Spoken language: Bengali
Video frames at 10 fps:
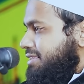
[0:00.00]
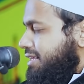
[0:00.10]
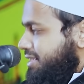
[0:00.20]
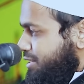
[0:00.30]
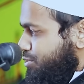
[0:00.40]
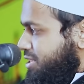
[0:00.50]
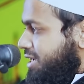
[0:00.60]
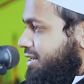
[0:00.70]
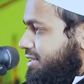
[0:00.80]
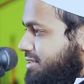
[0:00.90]
তাদের
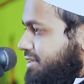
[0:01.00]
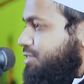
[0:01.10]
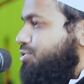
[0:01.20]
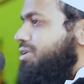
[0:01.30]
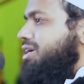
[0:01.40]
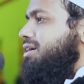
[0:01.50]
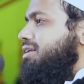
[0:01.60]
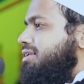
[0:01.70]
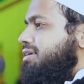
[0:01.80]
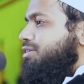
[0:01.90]
রোজার কাছে কিছু না
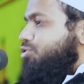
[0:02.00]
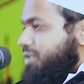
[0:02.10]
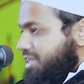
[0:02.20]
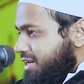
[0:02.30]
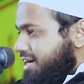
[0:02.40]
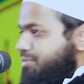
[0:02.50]
তোমাদের